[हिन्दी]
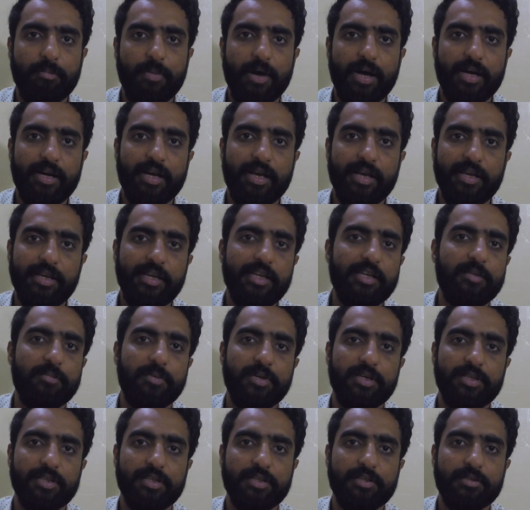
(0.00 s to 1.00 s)
बारह एक
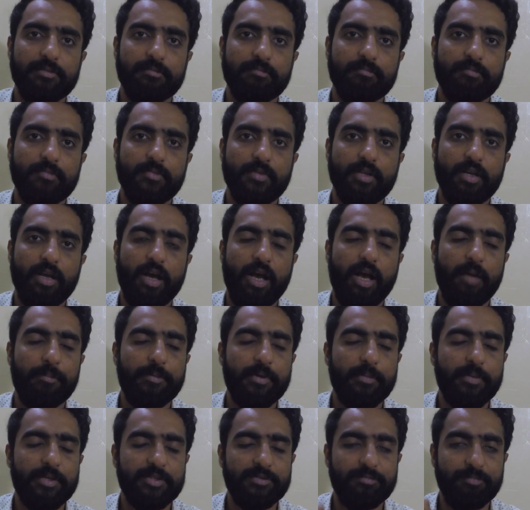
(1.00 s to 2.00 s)
बजे तक
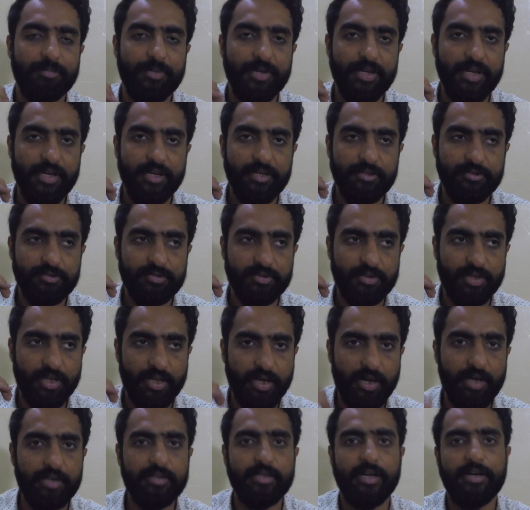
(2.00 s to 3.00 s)
आपके पास बे
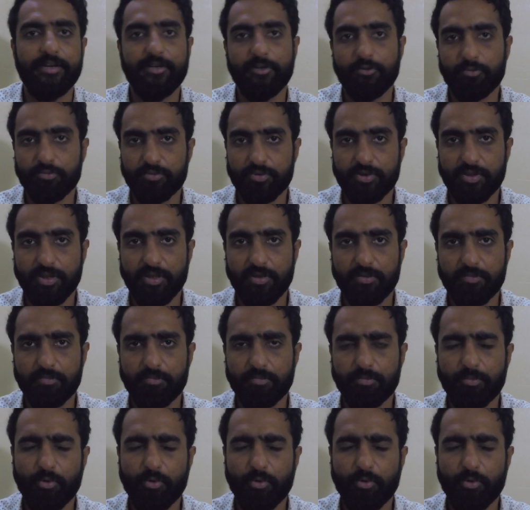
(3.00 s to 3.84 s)
इंतहा राइडें होती हैं